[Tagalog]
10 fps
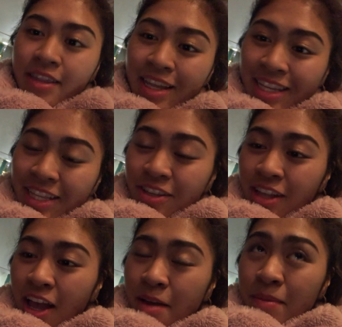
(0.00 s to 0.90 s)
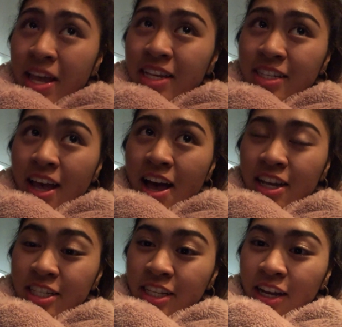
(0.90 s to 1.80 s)
nandito na kami sa
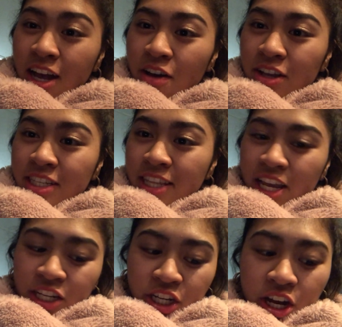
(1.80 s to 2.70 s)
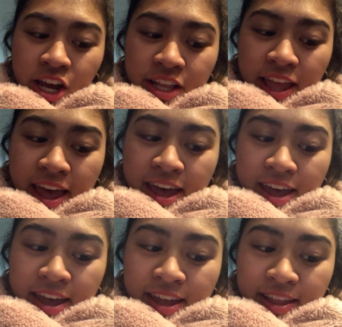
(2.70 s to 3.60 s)
Shinagawa Station
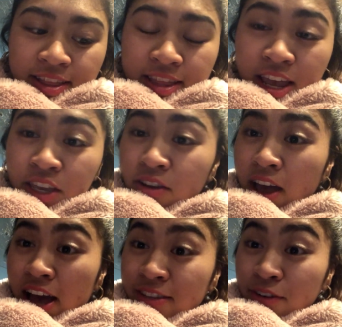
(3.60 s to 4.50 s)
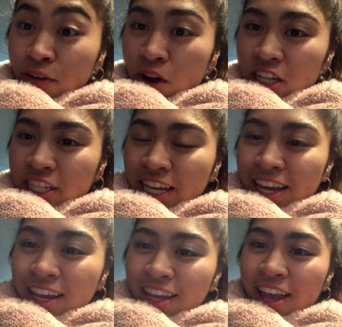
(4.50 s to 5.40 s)
and thank you guys for
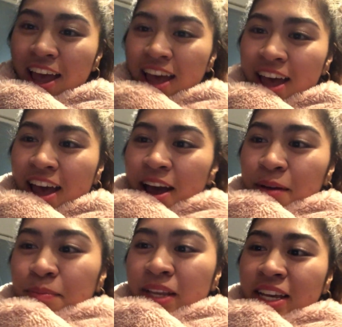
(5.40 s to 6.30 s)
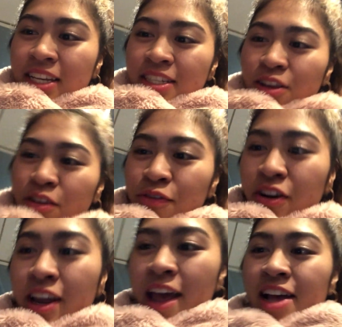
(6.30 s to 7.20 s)
watching. Please don't
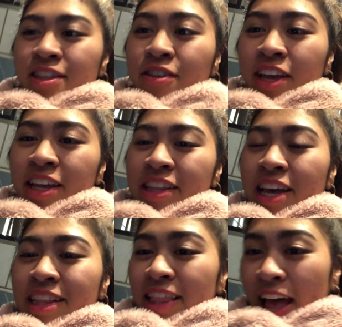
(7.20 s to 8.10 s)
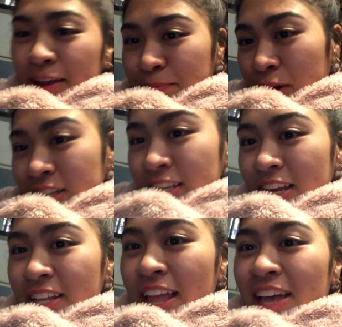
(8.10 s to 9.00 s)
forget to hit that like
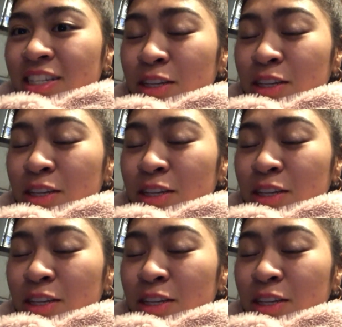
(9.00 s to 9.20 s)
button and